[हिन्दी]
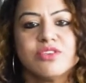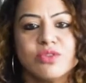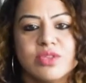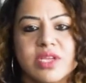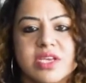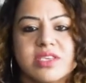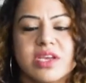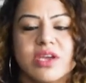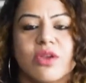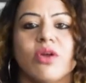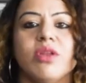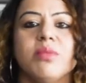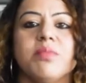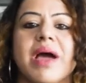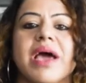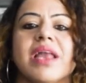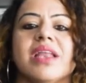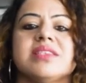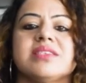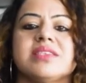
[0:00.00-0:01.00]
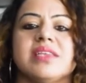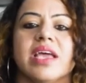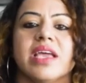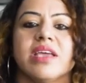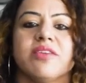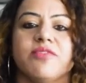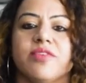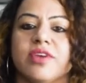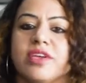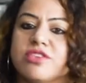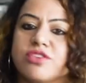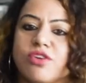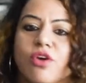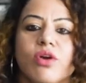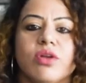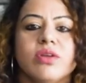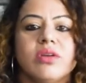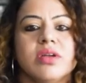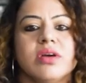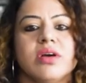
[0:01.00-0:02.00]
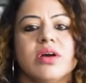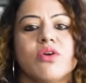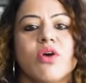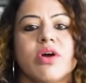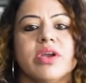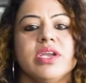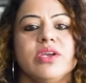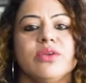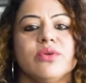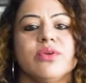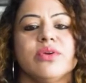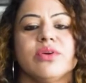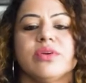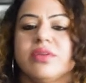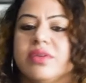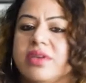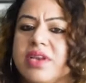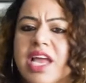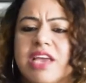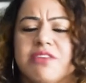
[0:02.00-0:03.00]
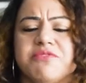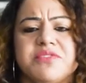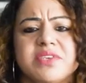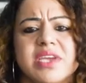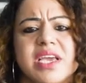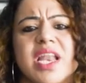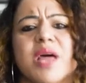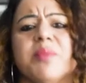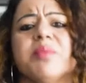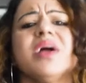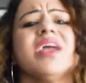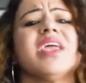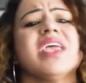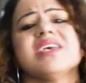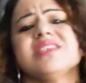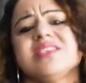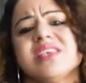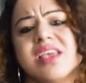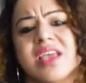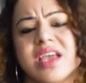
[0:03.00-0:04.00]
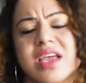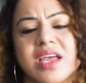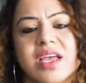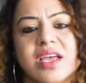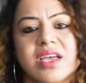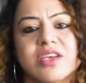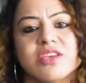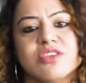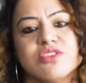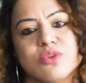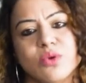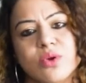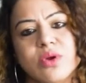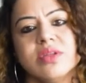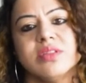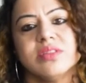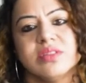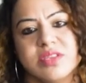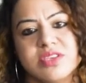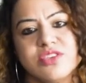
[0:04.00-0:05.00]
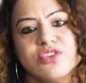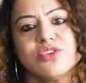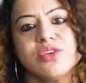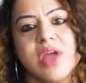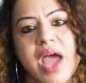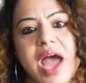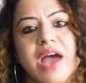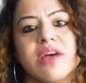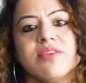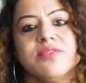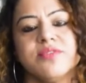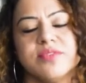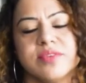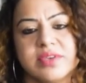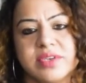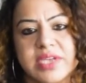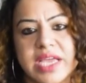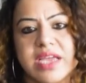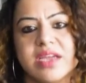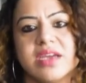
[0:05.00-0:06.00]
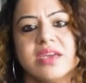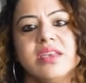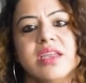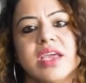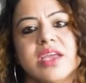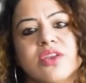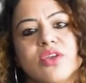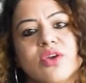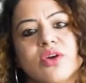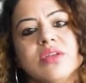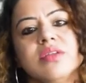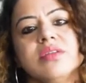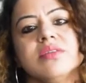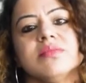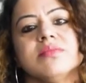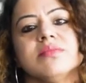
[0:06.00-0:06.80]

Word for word: सो दीज आर ऑल बैलेंस लाइफ इट्स ऑल अकॉर्डिंग टू योर लाइफ स्टाइल आपका कैसे है सो दिस शुड हैव टेकन इन योर